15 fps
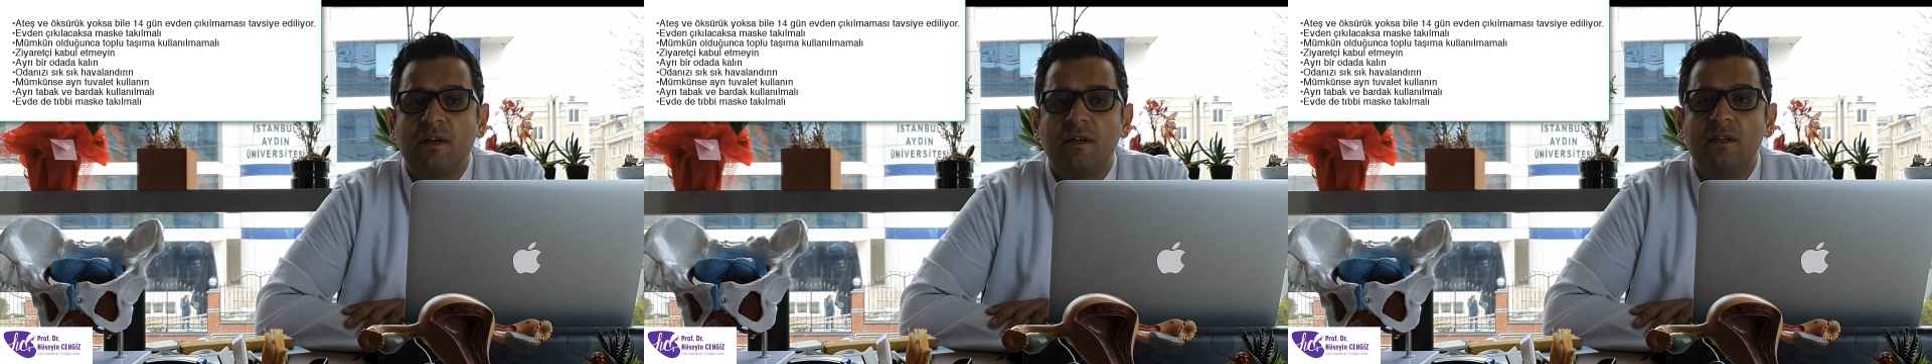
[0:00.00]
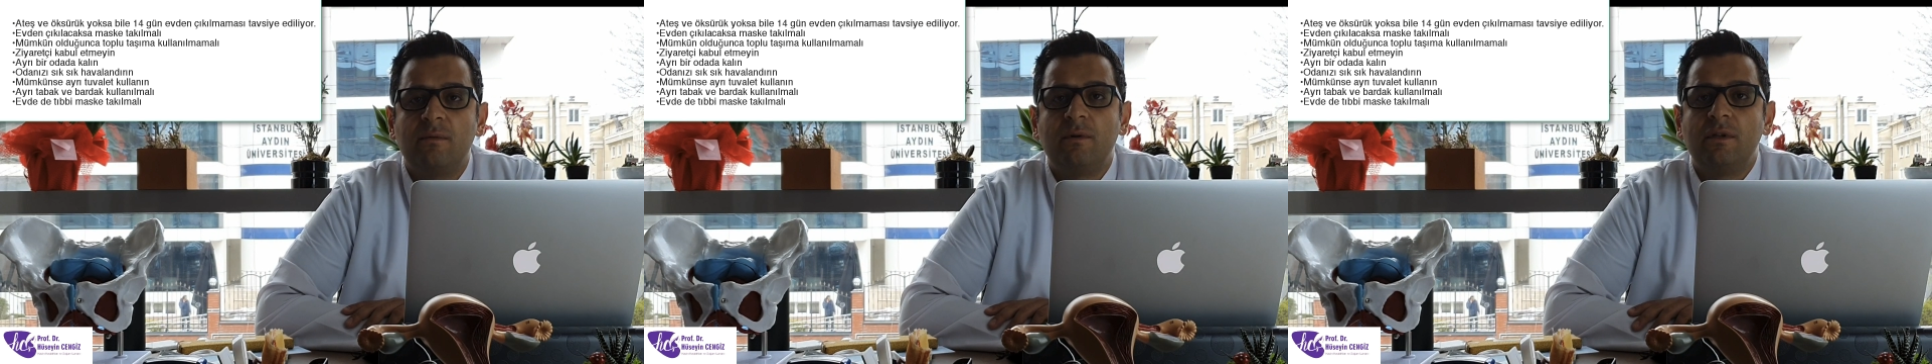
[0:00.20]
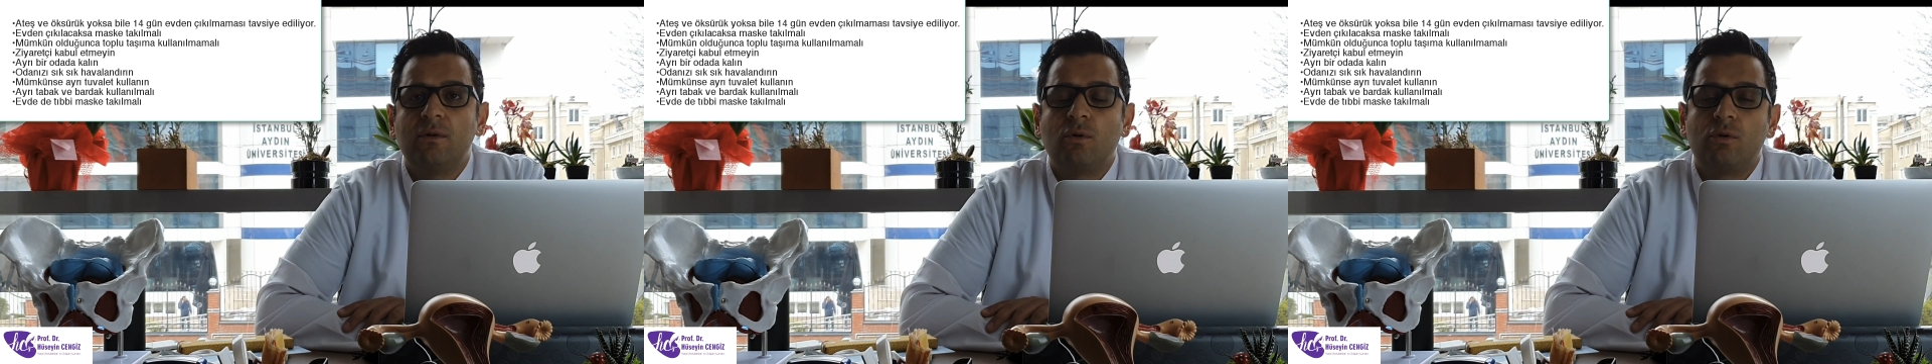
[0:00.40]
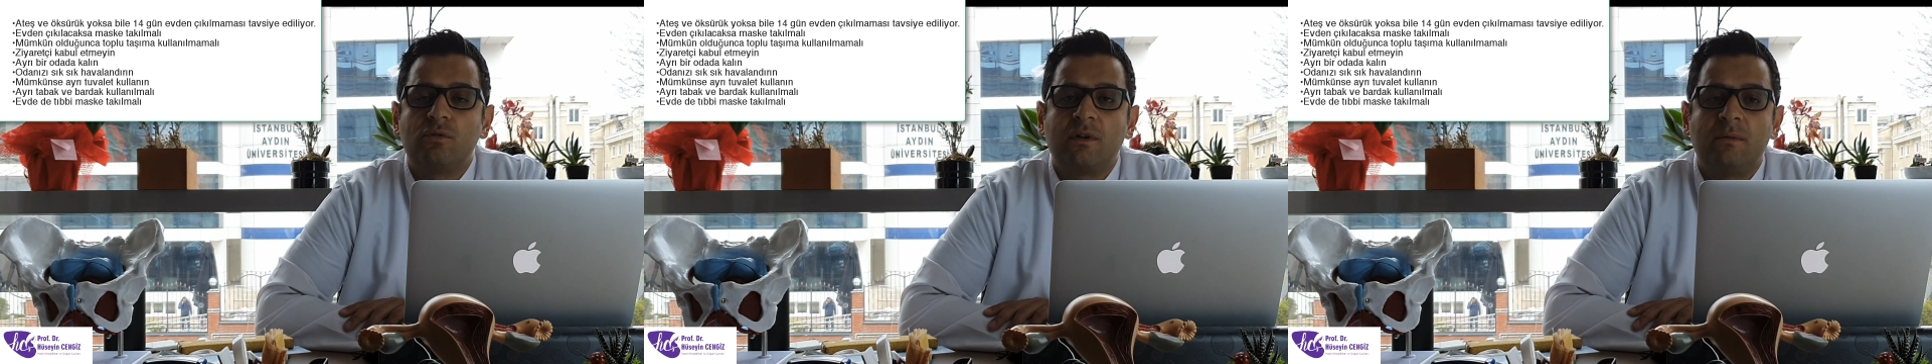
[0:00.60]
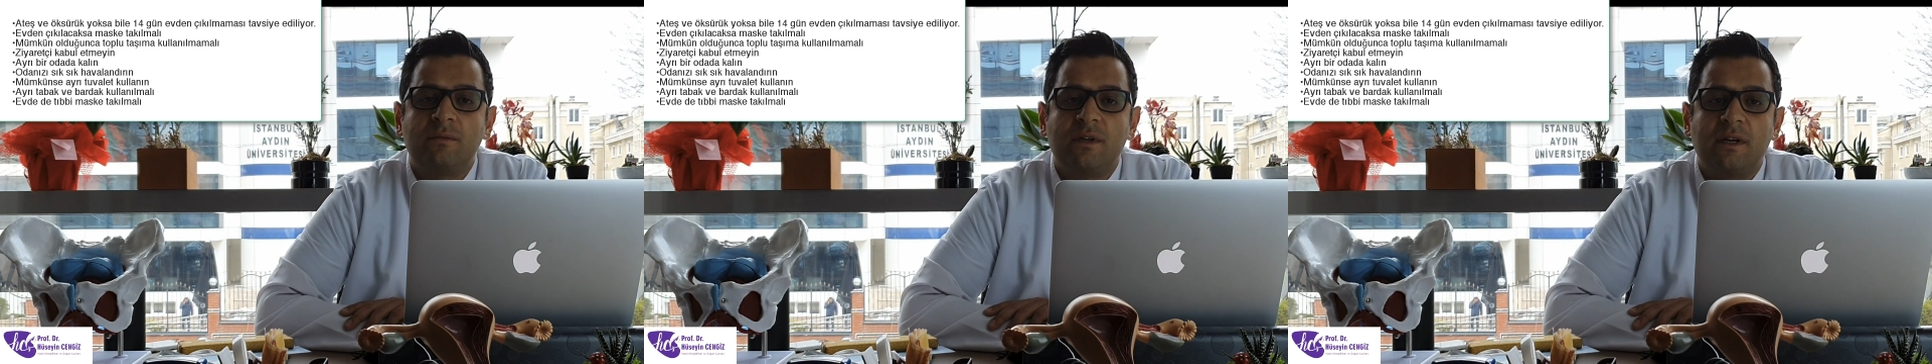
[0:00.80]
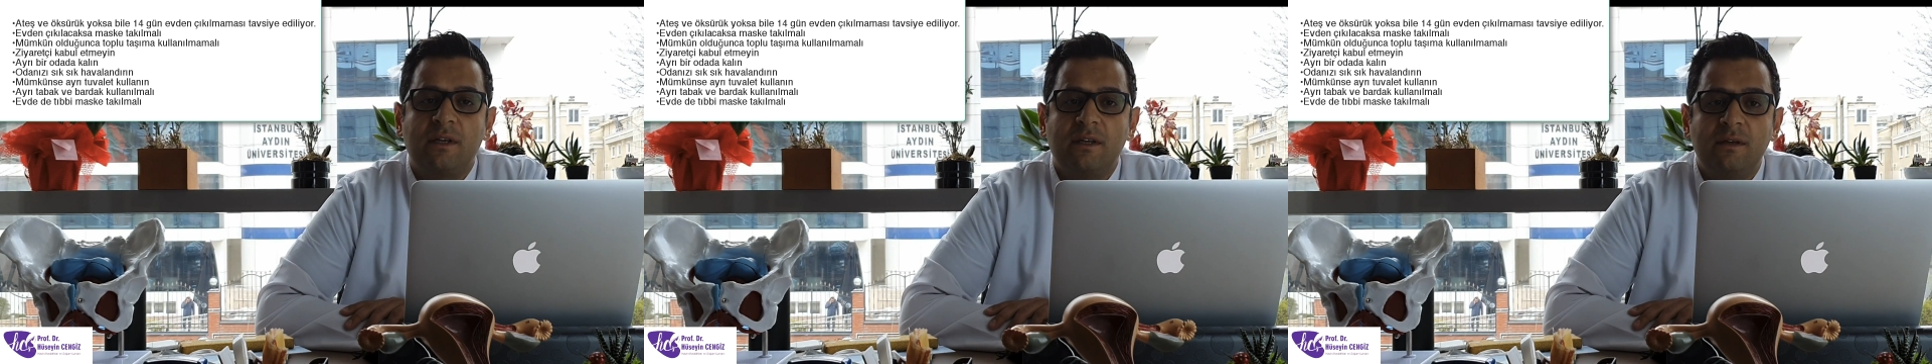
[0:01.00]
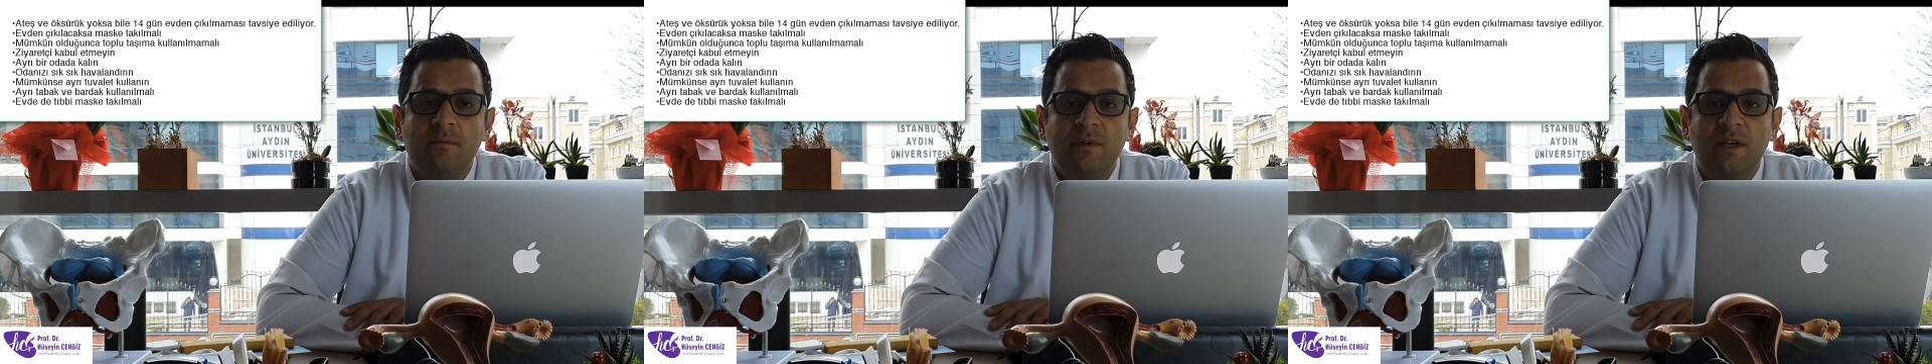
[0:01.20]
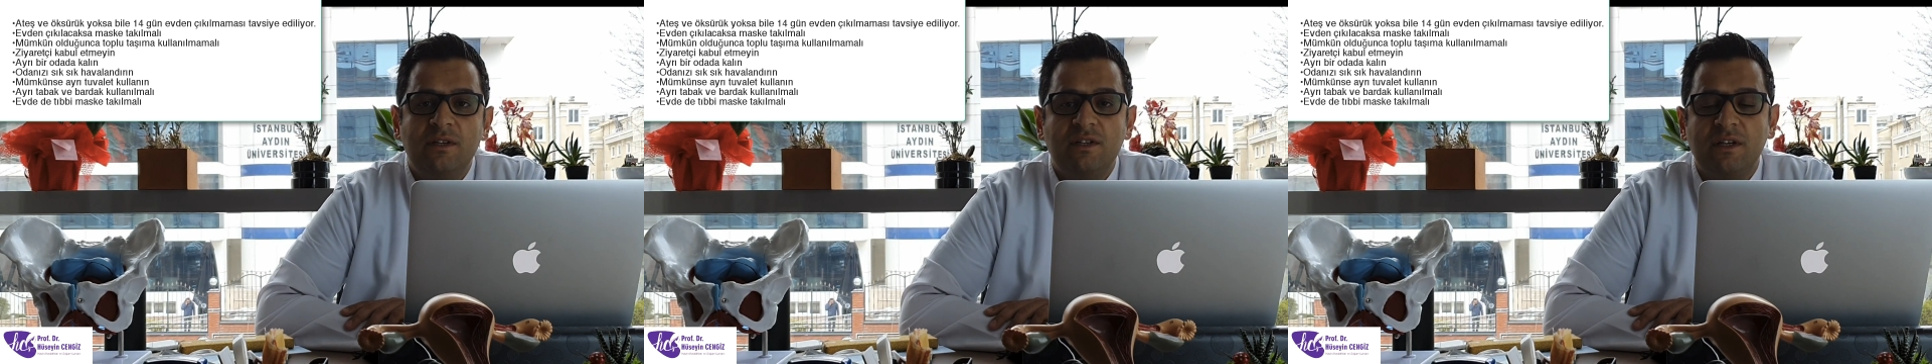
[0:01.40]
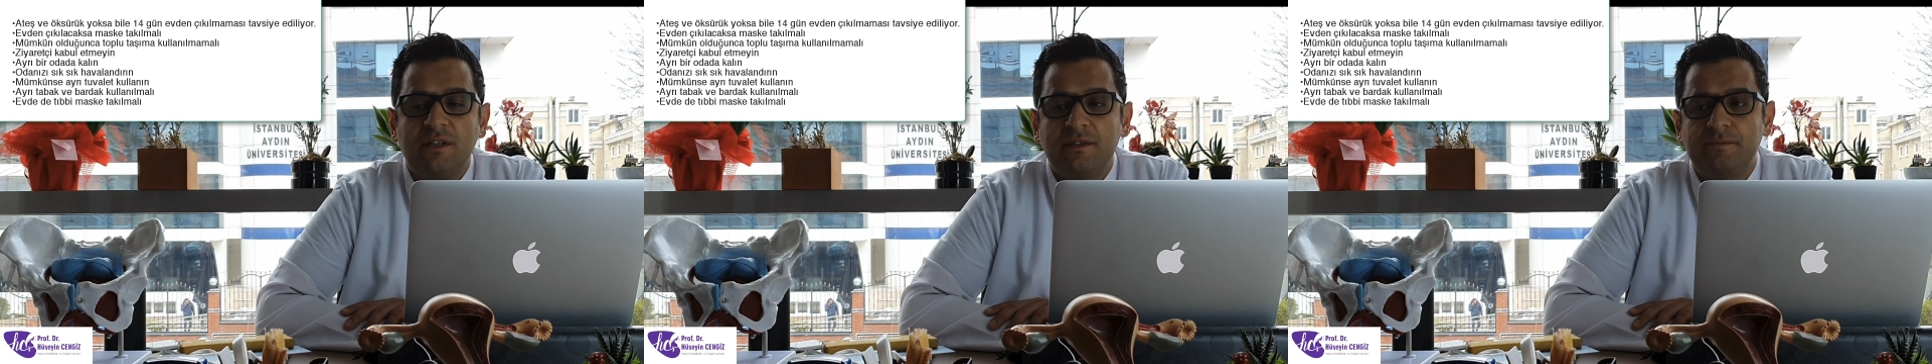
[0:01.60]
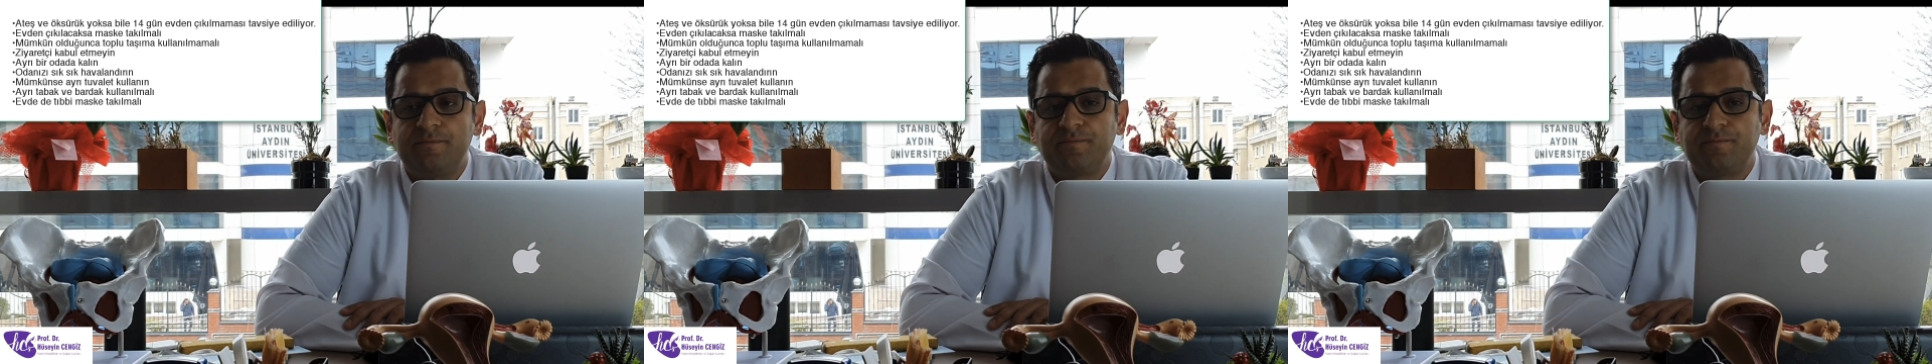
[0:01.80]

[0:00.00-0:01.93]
kalabalık ortamlara girmeyecek,